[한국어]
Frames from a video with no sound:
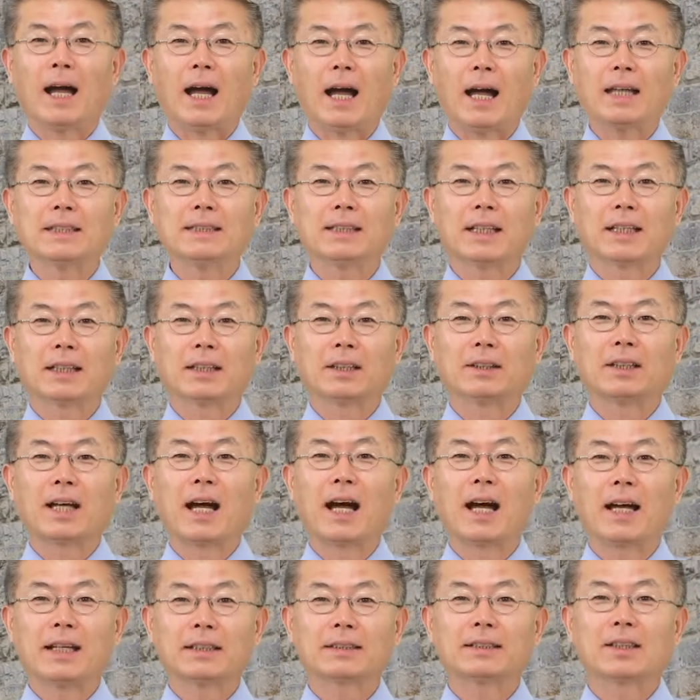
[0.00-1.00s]
앉아
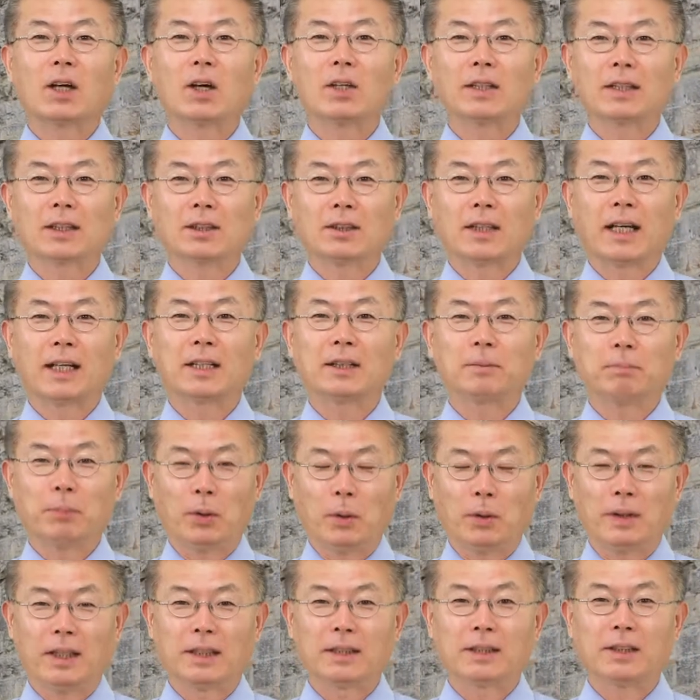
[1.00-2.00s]
있거나 서 있거나를
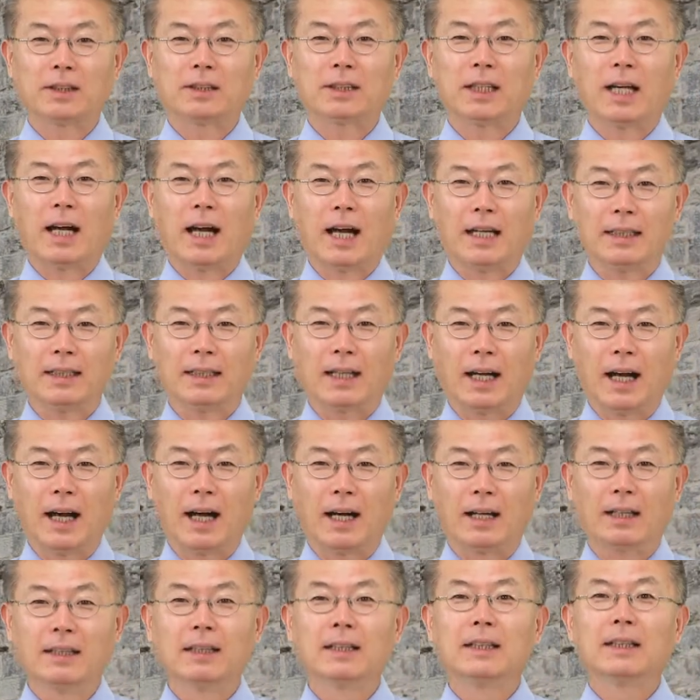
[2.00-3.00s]
표현하는 것이
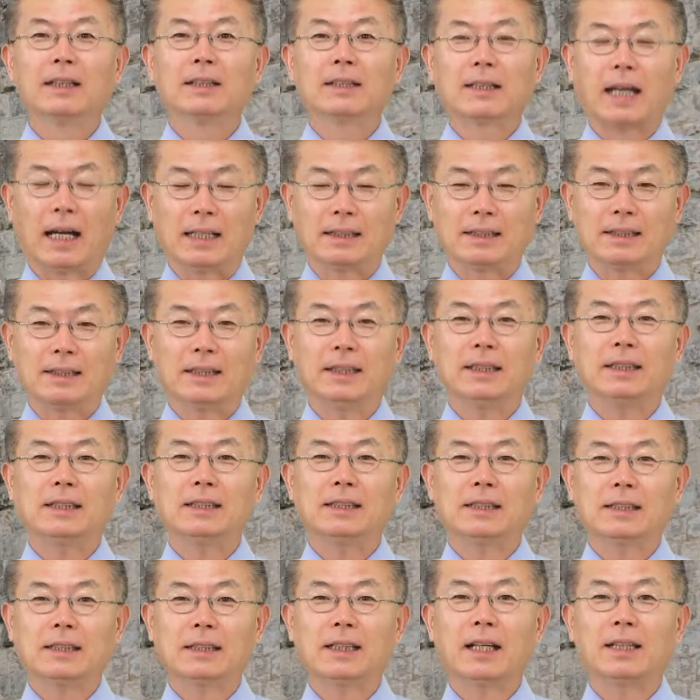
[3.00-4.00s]
아니라 단지
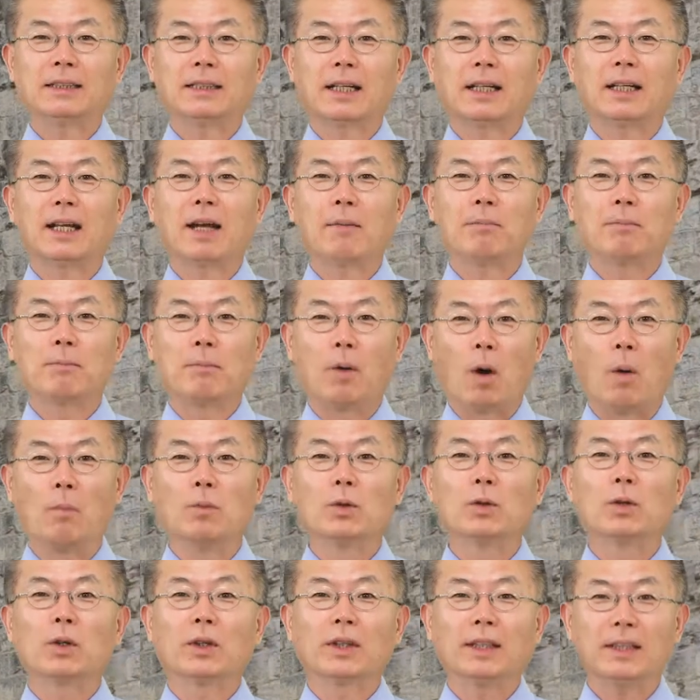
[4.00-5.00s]
신의 산에
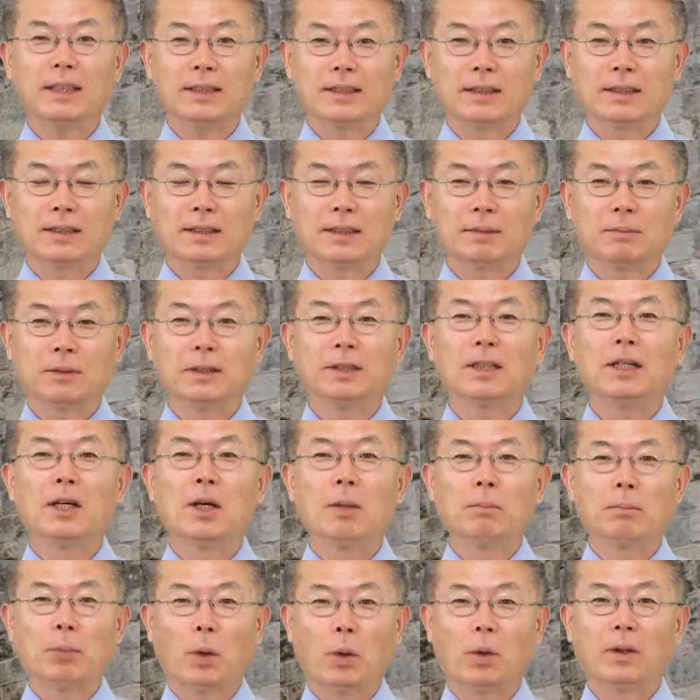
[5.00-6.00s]
머물러 있었음을
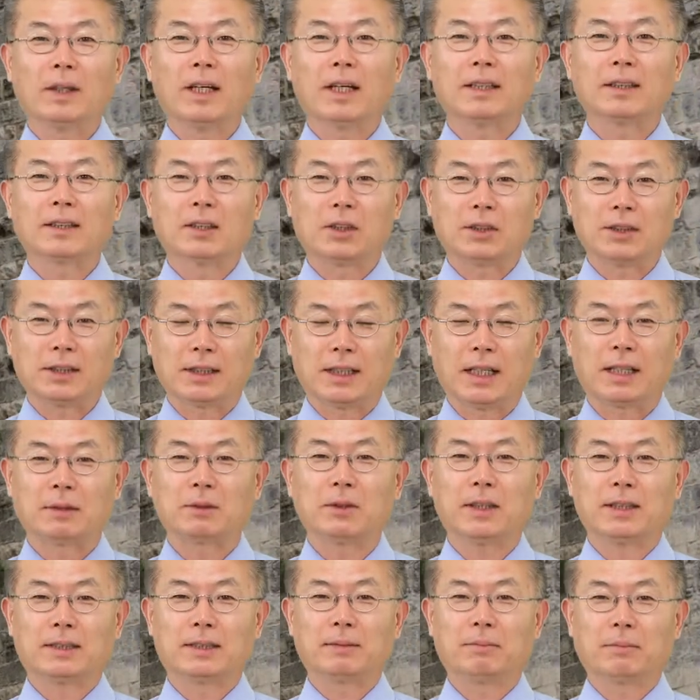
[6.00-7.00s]
표현한
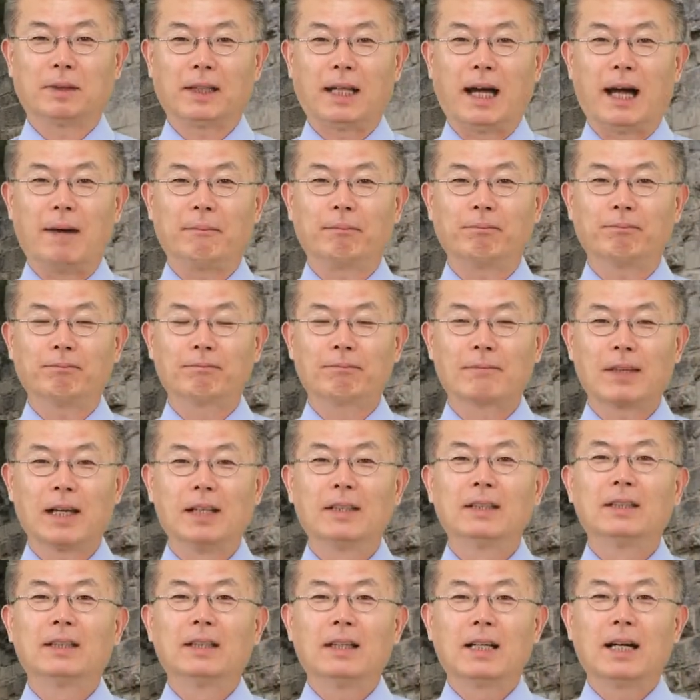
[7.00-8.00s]
것이라고 했습니다.
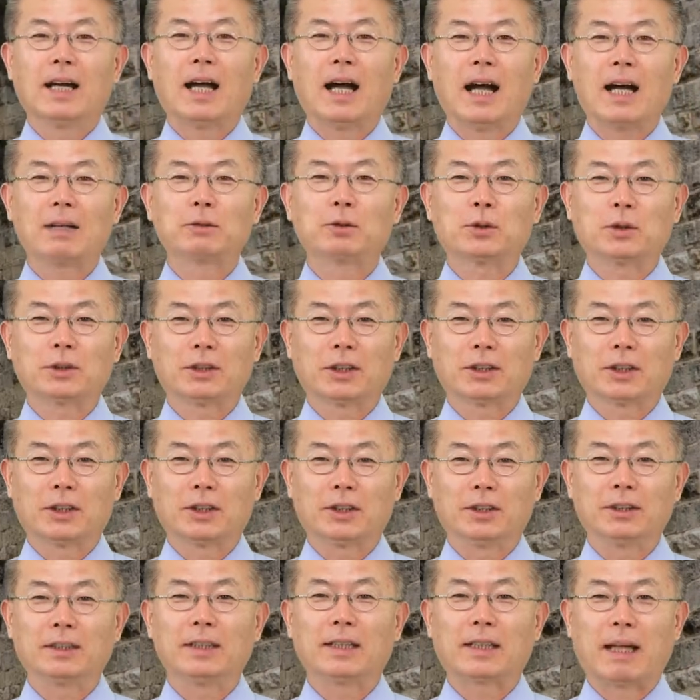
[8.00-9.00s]
한국어
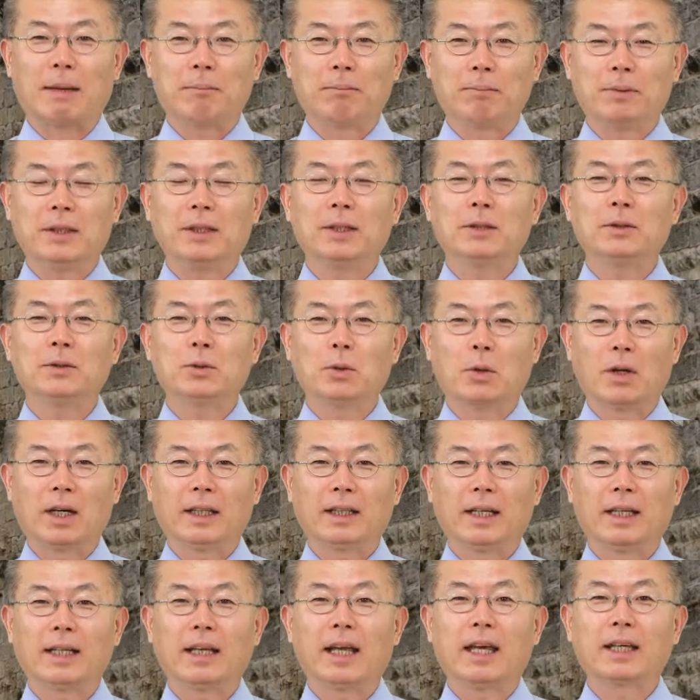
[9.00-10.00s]
성경은 랍비
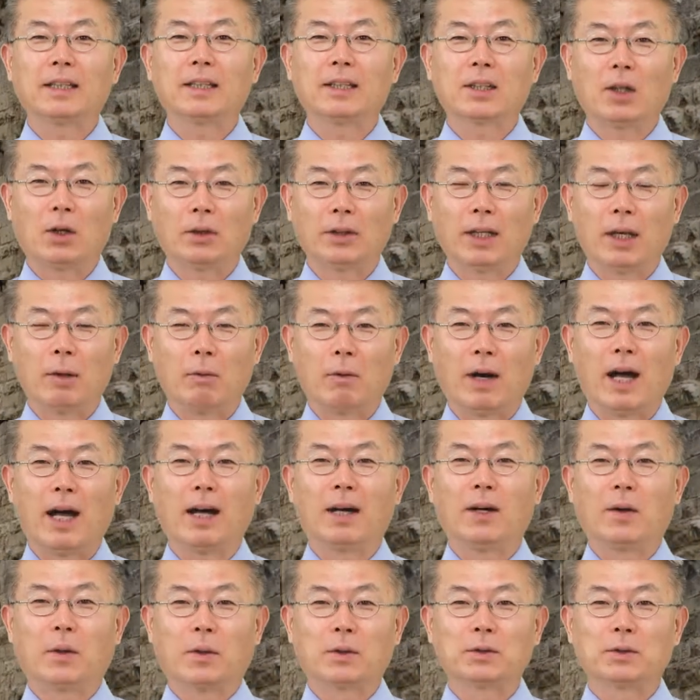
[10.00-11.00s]
요한안의
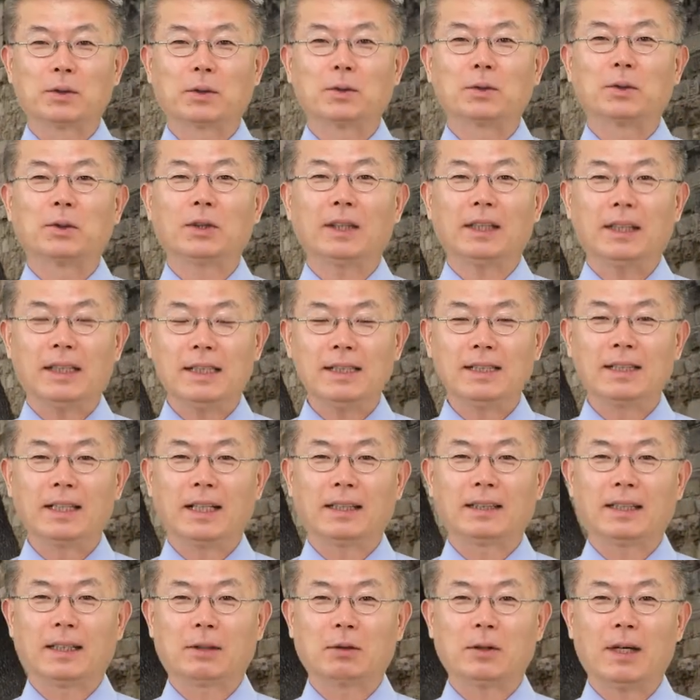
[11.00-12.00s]
견해와 어느 정도
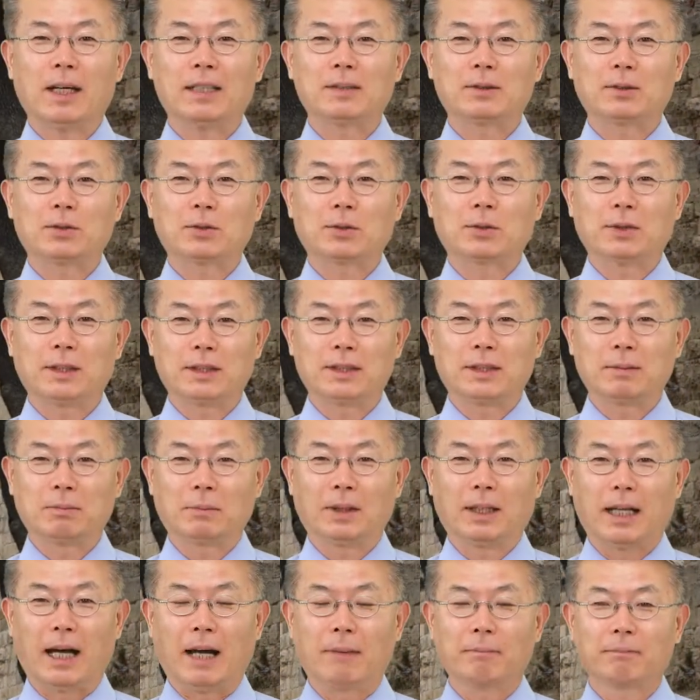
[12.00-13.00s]
일치한다고 할 수
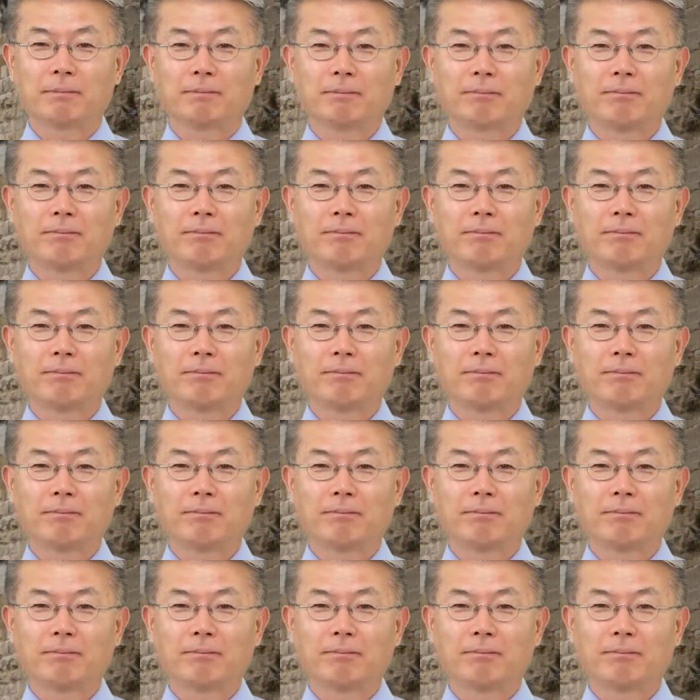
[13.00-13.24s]
있습니다.